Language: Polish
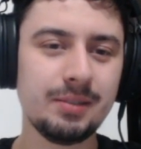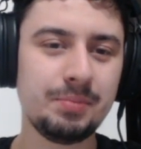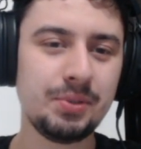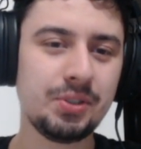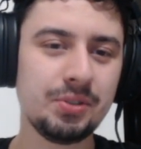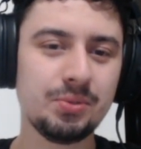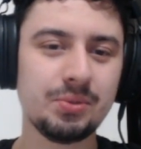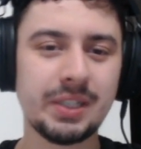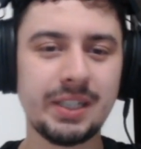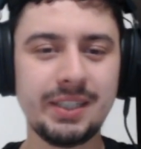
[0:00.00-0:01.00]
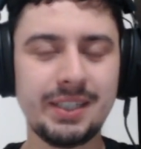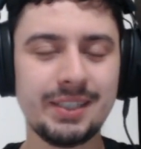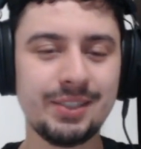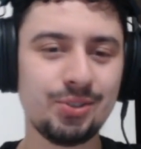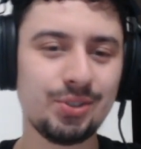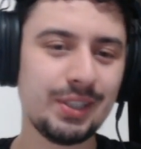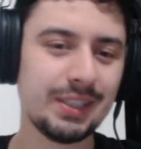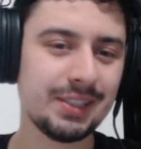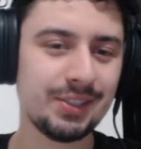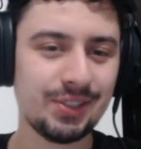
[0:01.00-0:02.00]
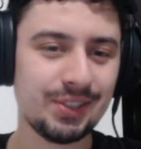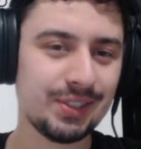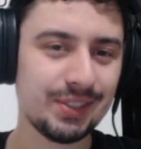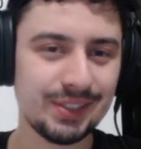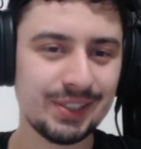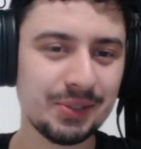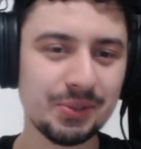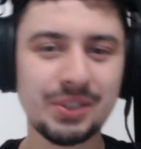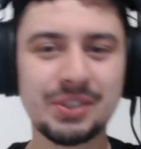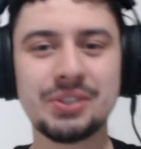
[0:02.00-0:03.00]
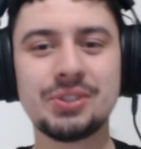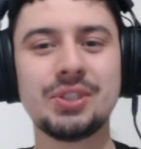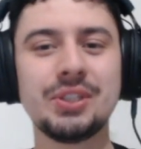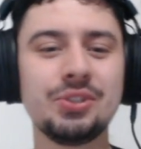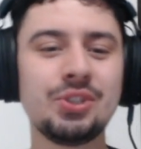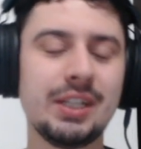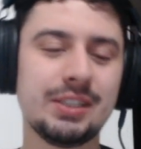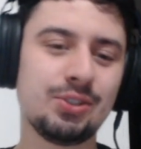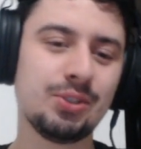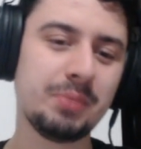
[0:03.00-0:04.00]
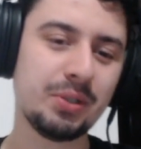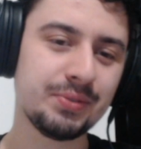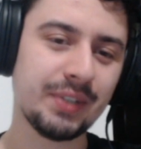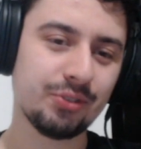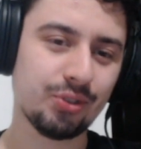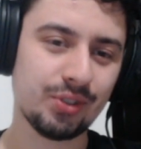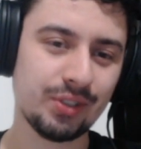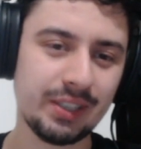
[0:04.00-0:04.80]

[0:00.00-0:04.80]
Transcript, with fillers: bicie tutaj, a jeszcze jakiś skoczek C4 szach trzeba uważać,